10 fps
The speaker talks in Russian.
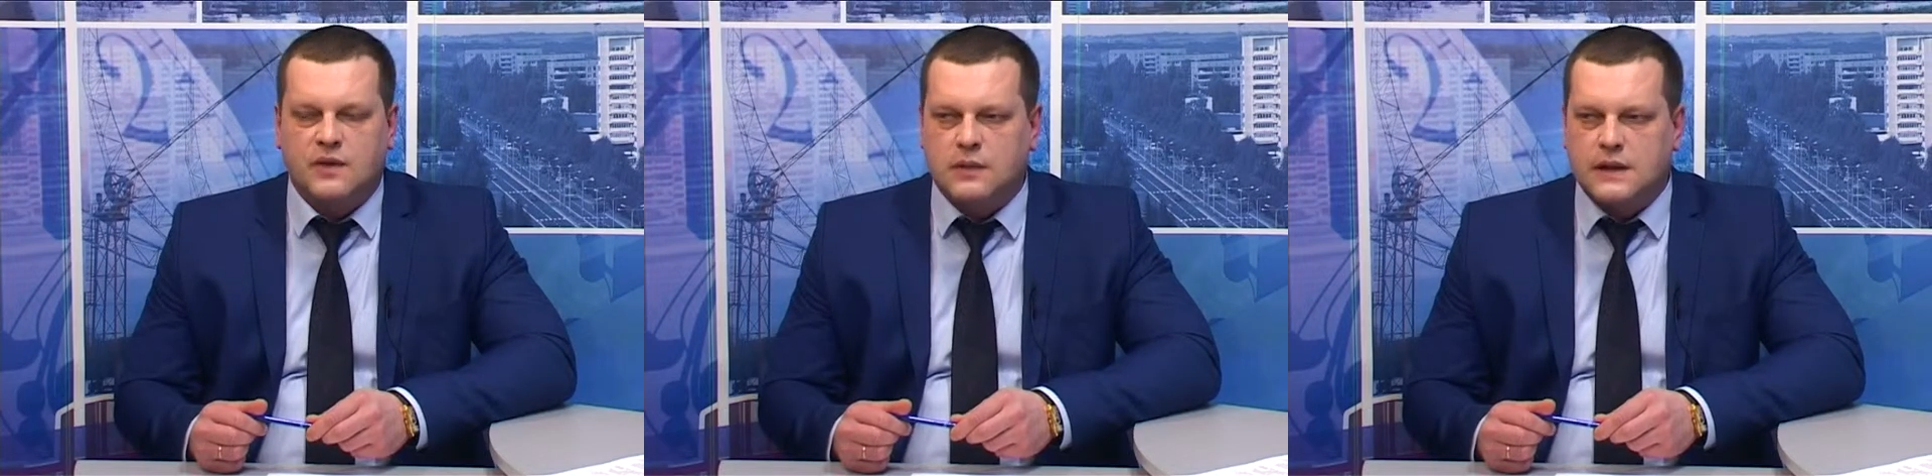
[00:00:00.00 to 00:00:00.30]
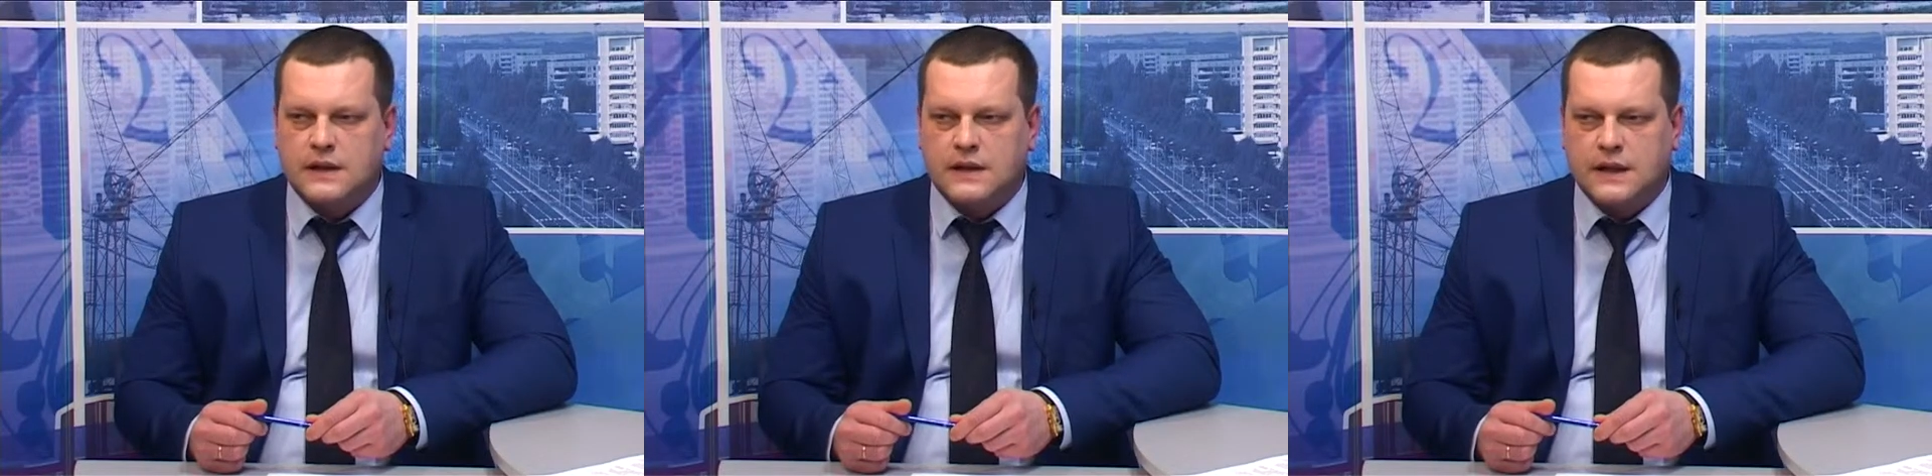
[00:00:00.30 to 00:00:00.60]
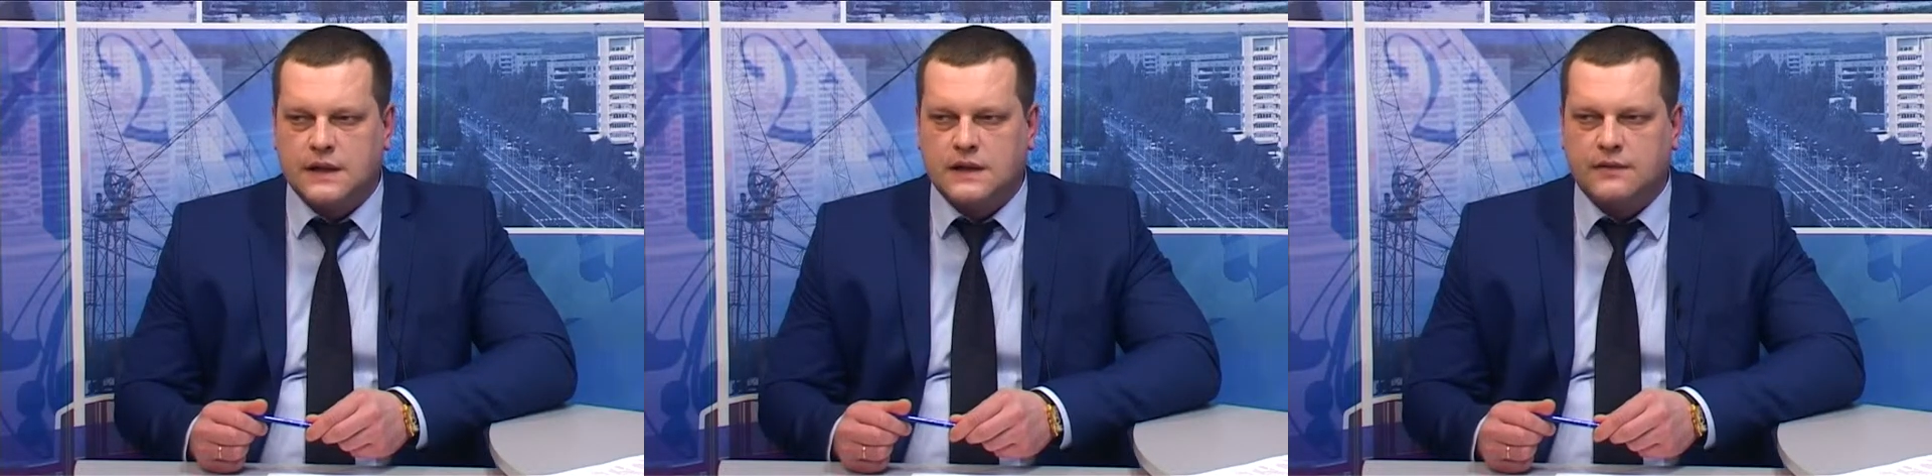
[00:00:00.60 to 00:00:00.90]
Выборы
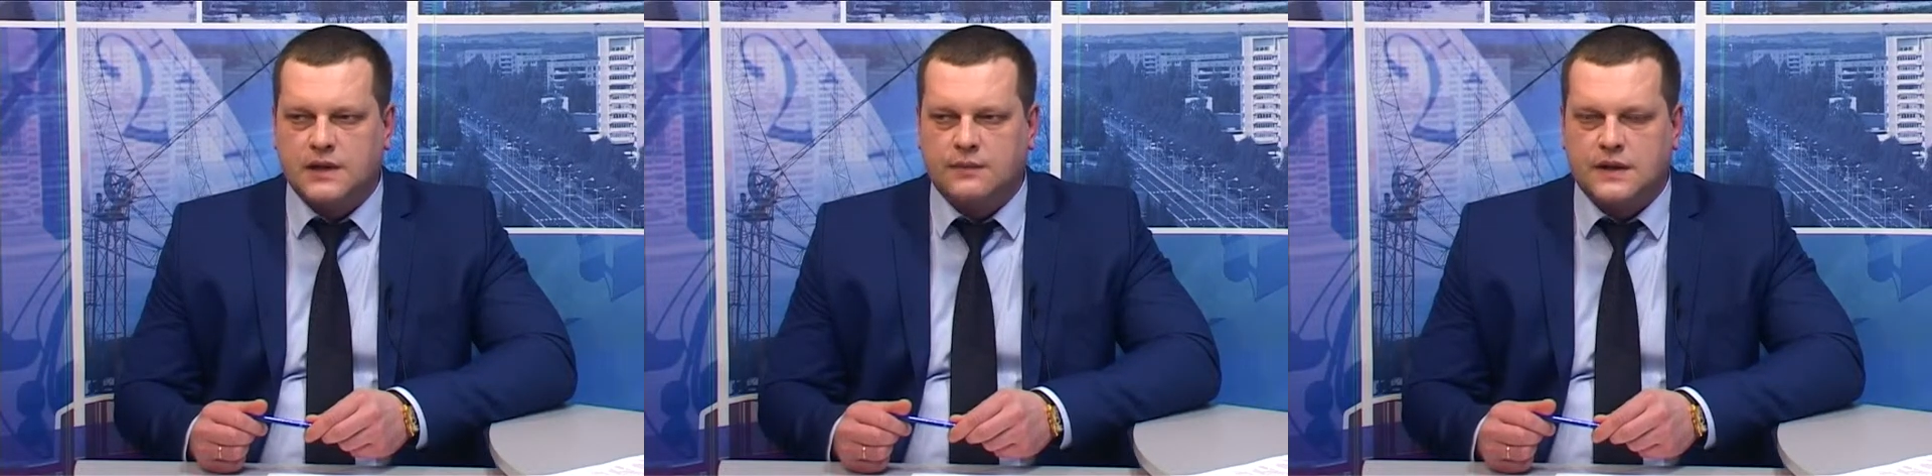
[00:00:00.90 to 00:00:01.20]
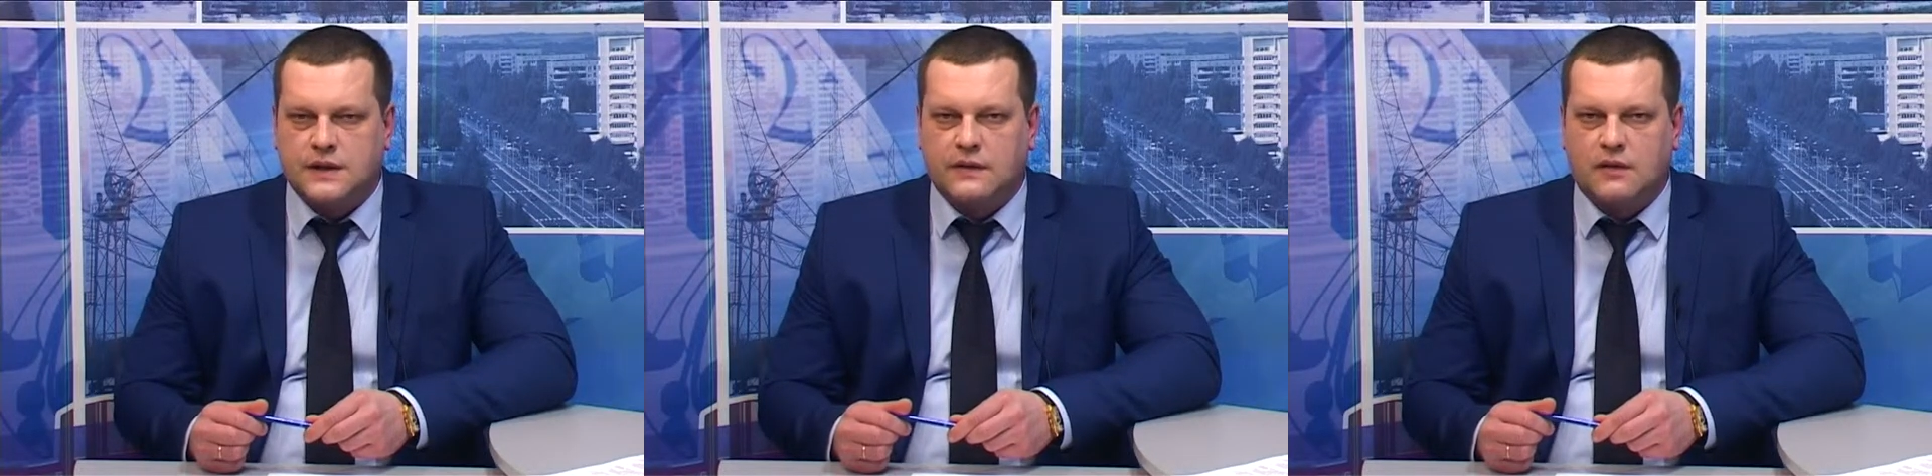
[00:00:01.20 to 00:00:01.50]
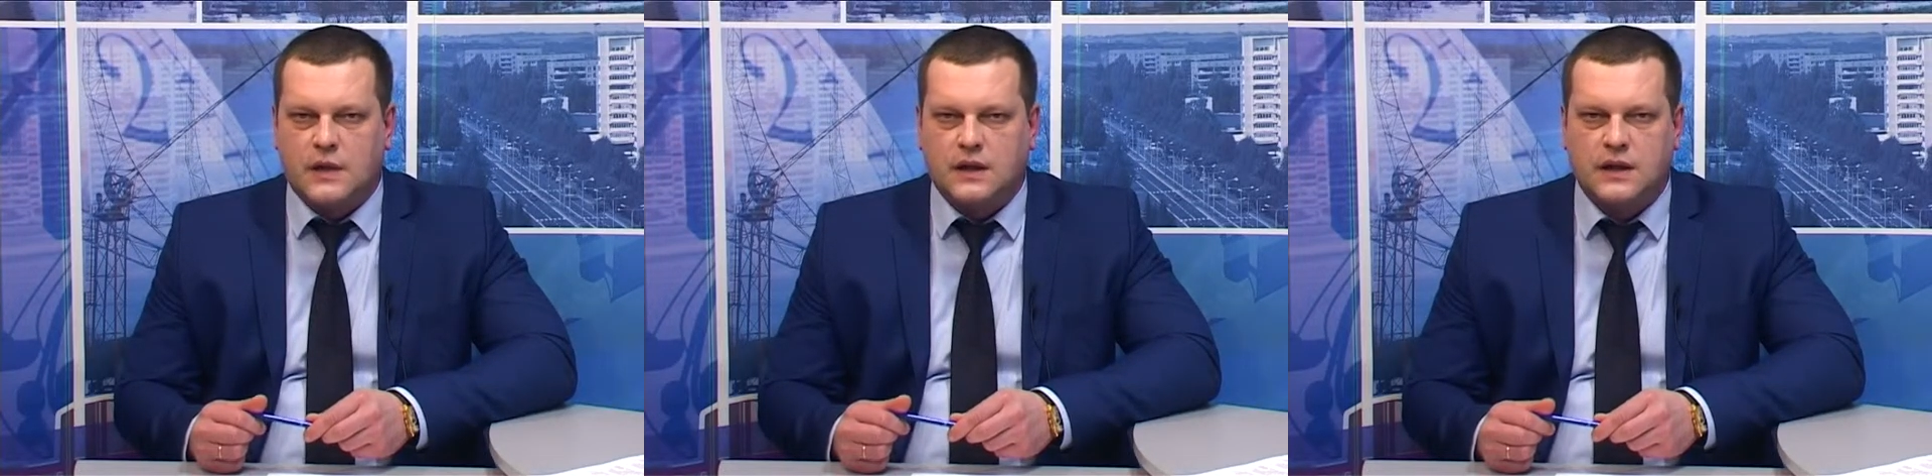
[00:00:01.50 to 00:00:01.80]
состоятся 18
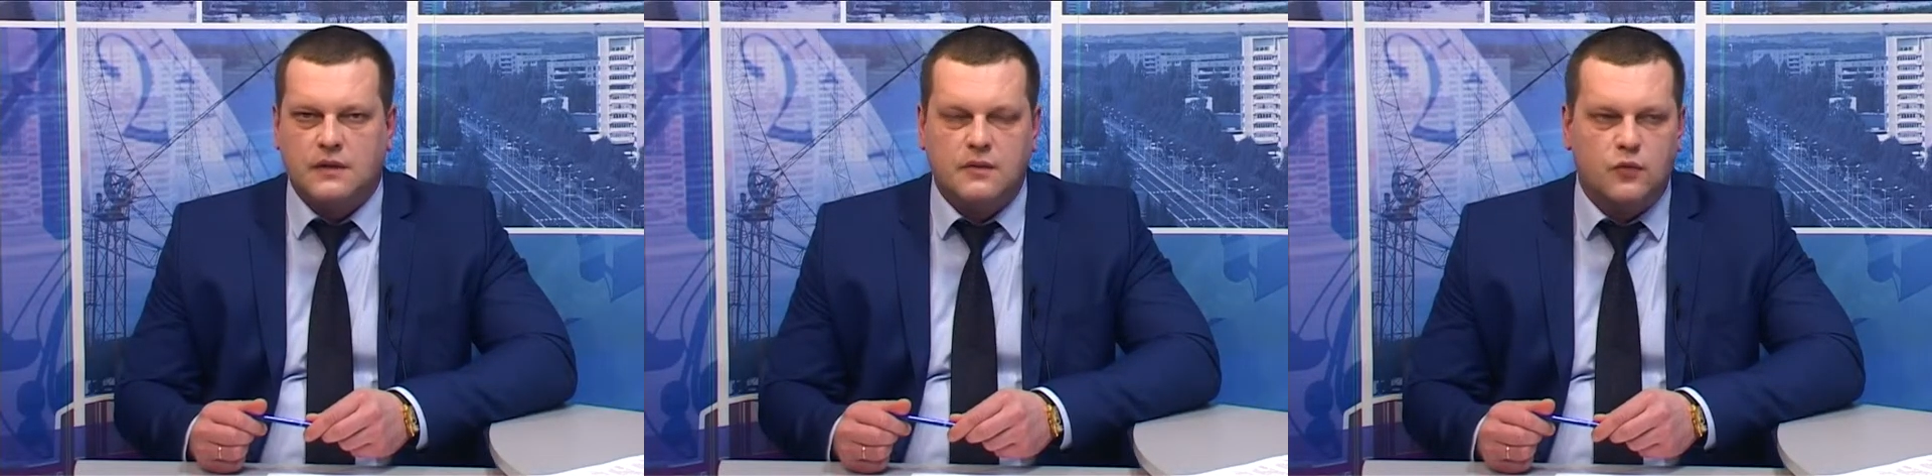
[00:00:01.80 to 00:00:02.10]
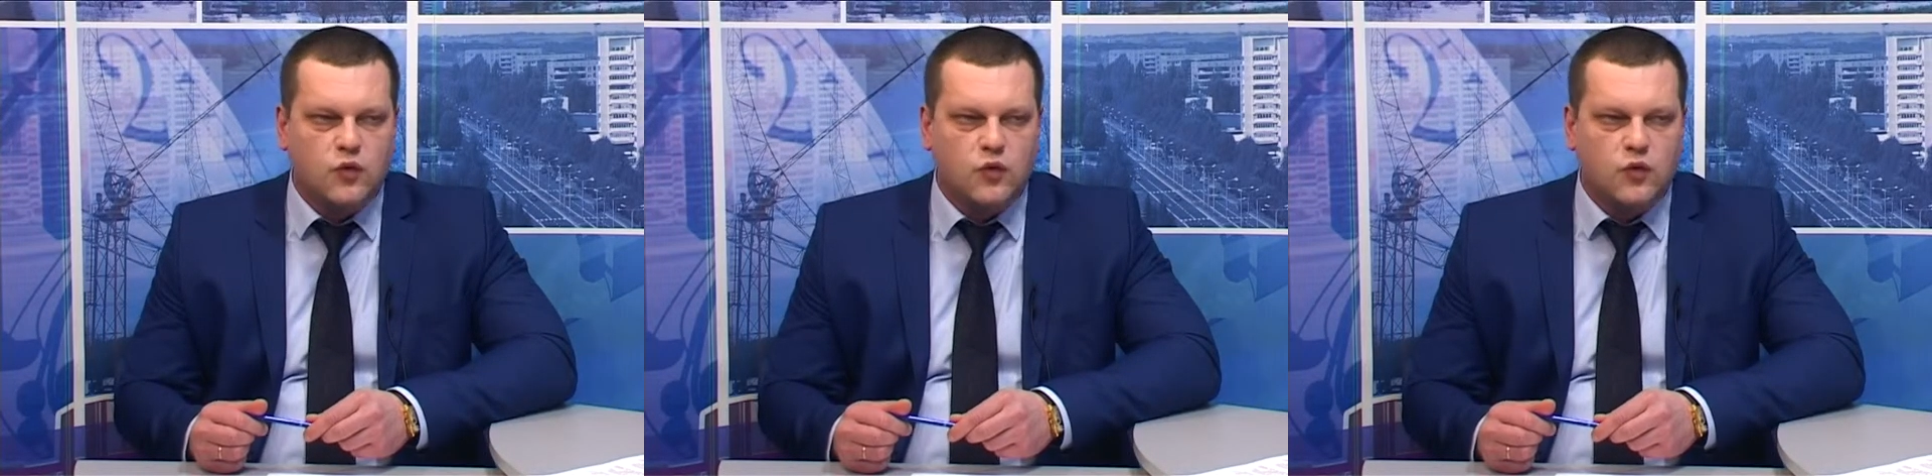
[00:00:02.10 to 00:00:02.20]
марта,